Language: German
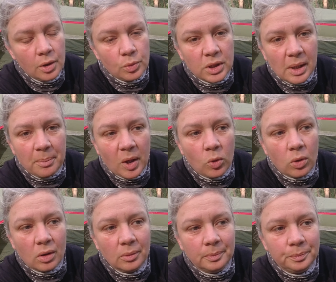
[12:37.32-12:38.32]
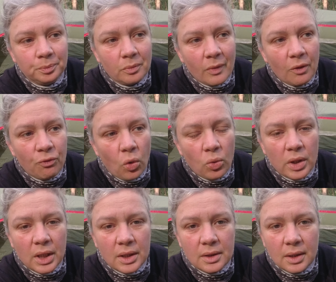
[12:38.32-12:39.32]
Ich muss halt mal gucken, wo
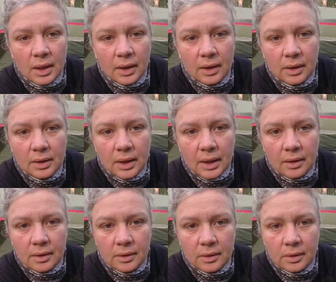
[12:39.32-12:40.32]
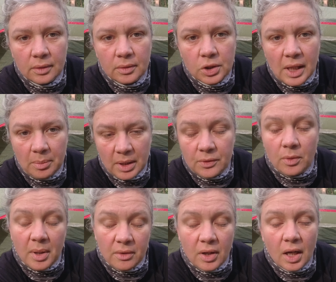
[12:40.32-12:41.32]
ich äh, einen Stellplatz
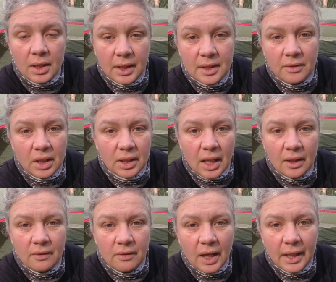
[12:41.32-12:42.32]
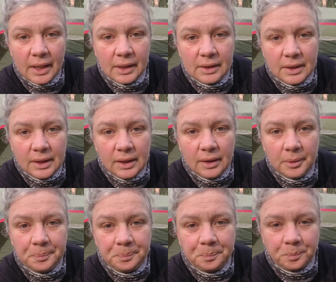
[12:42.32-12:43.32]
für mein Fahrrad reservieren kann, weil die
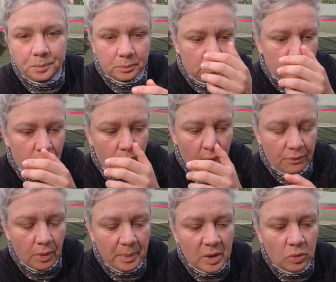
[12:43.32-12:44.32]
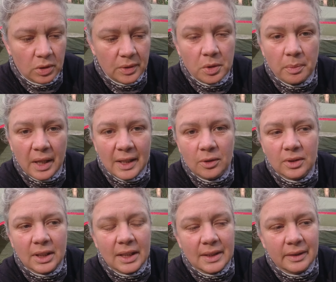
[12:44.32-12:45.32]
Verbindung zwischen Berlin
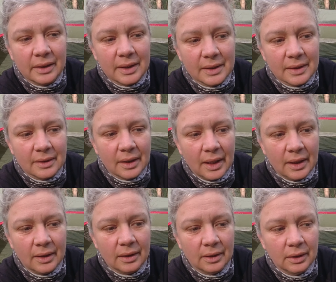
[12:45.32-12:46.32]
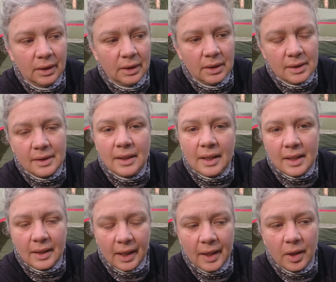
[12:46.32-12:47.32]
und Dresden, das ist keine, das ist ja
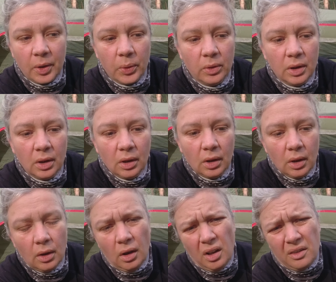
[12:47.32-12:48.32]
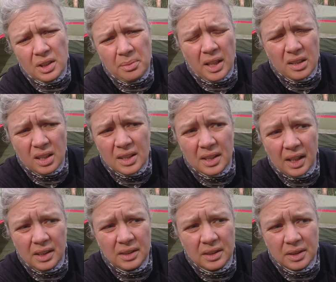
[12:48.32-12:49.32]
kein Regio, was mir eigentlich ganz
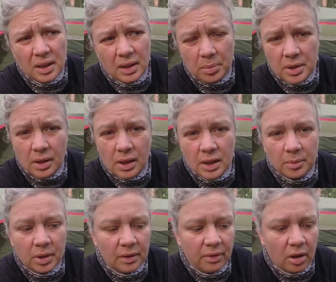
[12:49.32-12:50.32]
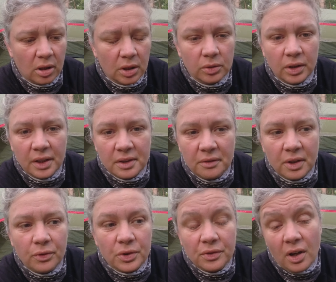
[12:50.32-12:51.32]
recht ist. Da bezahle ich lieber eine Fahrkarte und
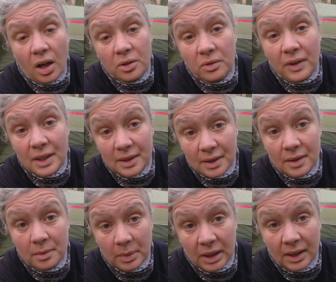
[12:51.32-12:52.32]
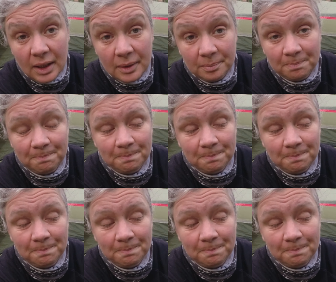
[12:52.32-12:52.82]
reserviere fürs Fahrrad und weiß, dass es mit kann.